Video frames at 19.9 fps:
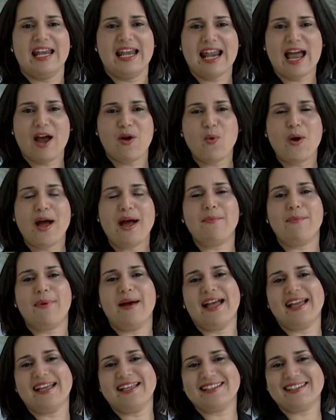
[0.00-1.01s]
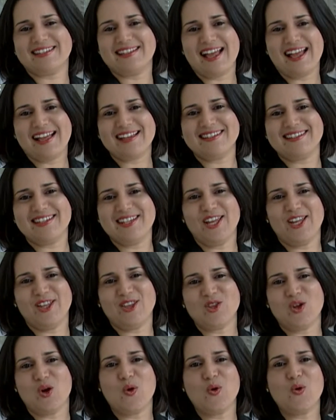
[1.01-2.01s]
La UAPA está
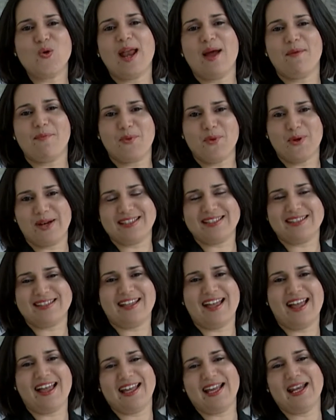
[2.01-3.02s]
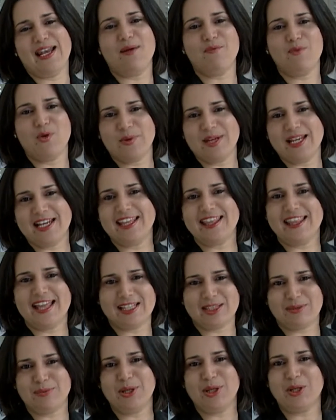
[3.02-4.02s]
haciendo una apuesta en la
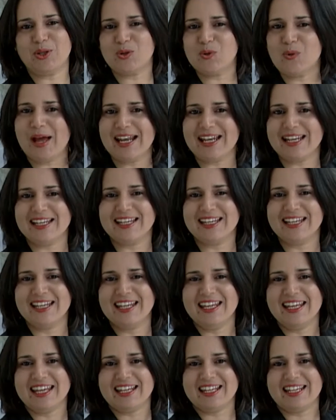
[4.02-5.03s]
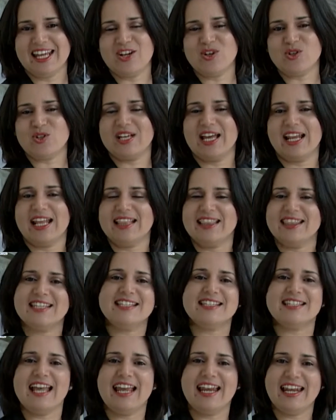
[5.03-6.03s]
movilidad virtual que nos
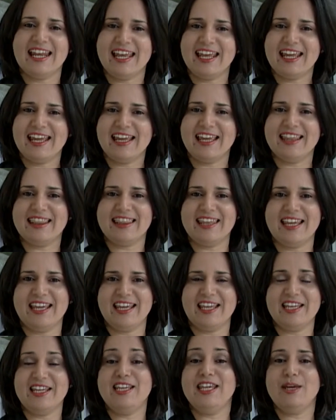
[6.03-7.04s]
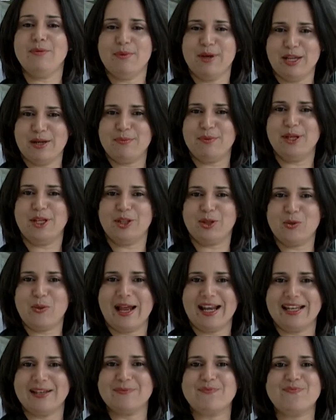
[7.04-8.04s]
garantiza el eje de Iber
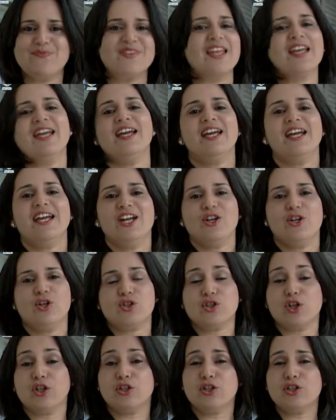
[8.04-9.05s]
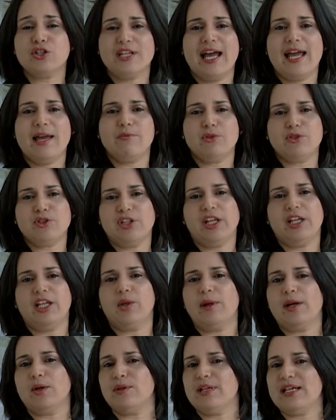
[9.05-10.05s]
Nosotros ya hemos
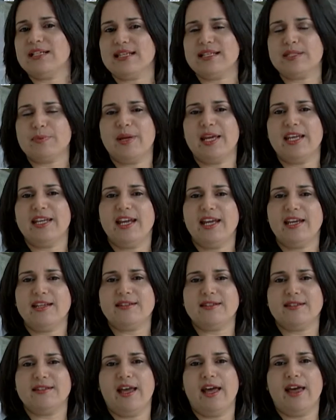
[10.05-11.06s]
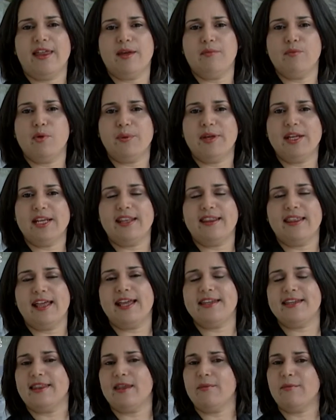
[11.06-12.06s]
tenido algunas experiencias de
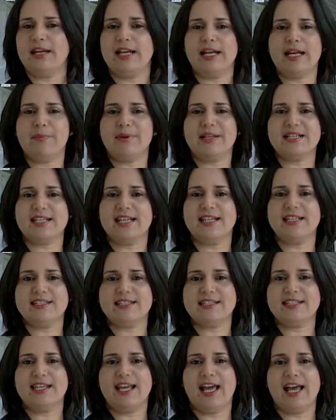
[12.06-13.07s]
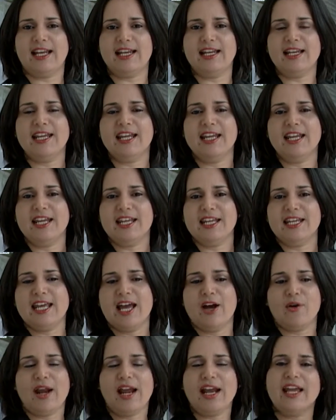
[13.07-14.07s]
movilidad ya de manera presencial
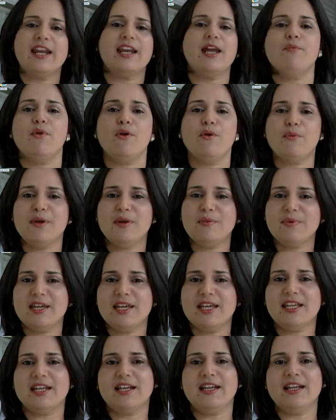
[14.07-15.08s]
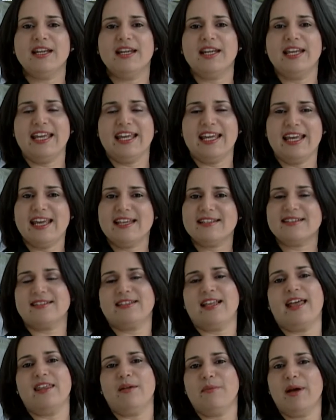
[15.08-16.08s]
y ahora queremos vivir
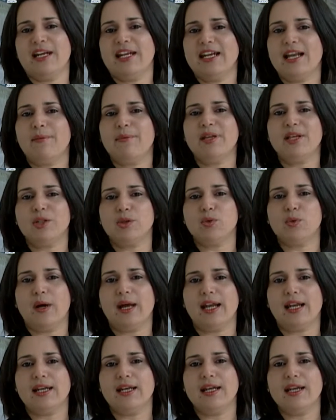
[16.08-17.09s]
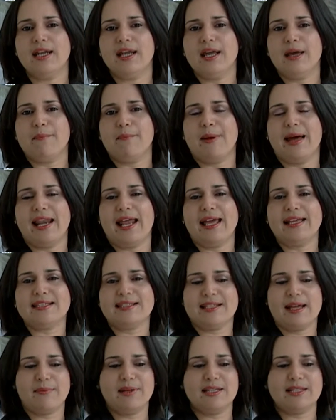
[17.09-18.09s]
esta de manera virtual para
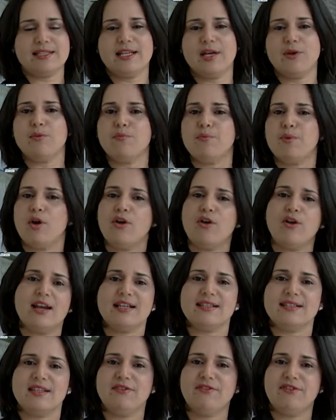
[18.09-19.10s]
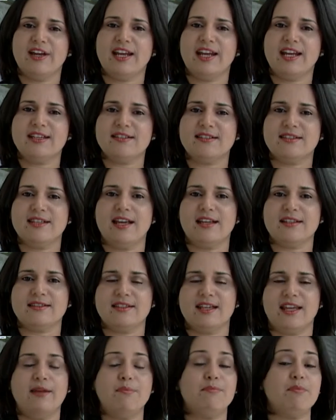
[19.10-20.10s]
establecer un poco las
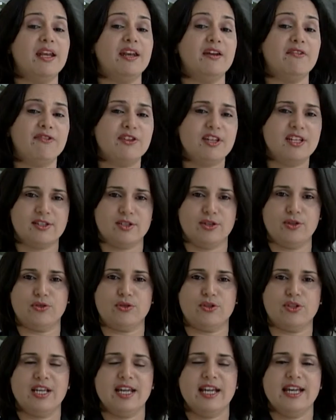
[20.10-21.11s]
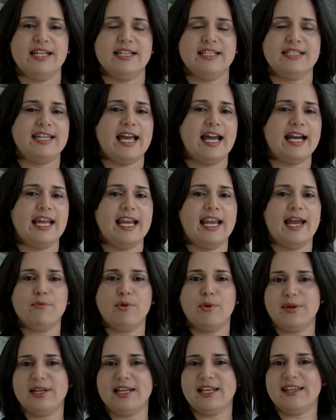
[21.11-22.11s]
diferencias en beneficios, ya que la
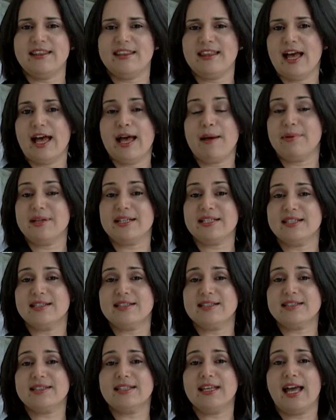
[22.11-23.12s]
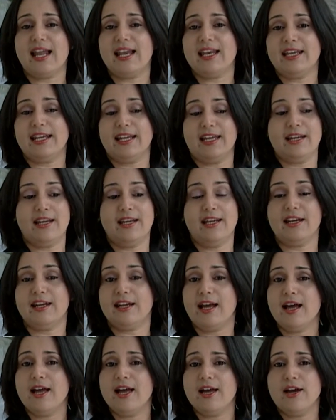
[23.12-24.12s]
movilidad presencial
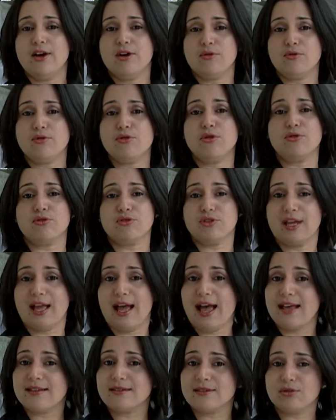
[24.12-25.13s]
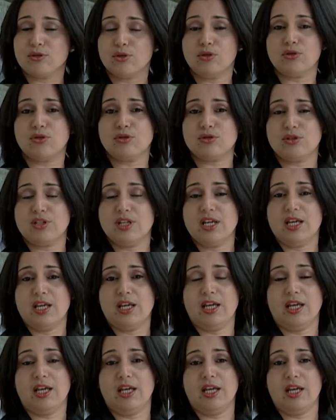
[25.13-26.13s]
genera unos gastos,
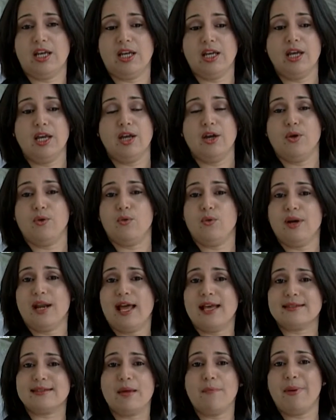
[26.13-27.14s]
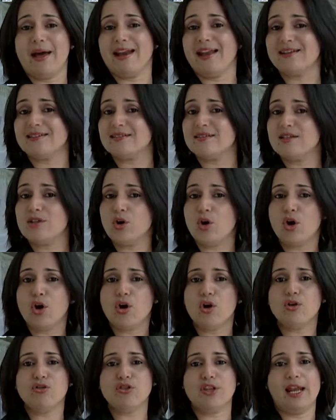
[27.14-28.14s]
eh, una
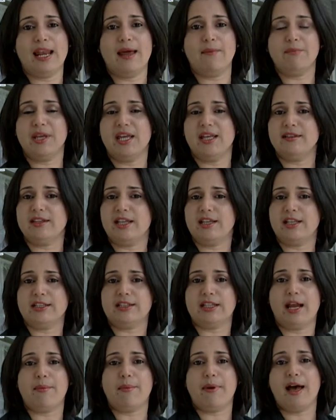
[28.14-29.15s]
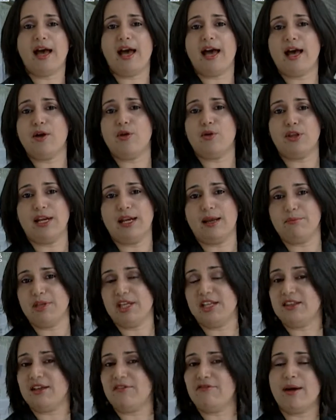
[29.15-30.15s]
separación del ambiente de trabajo, del
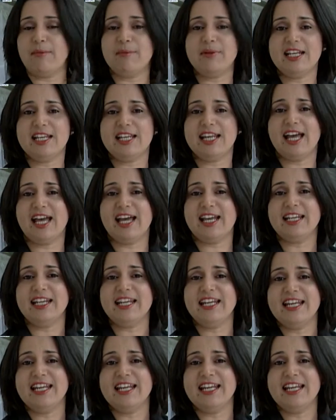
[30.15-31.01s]
ambiente familiar,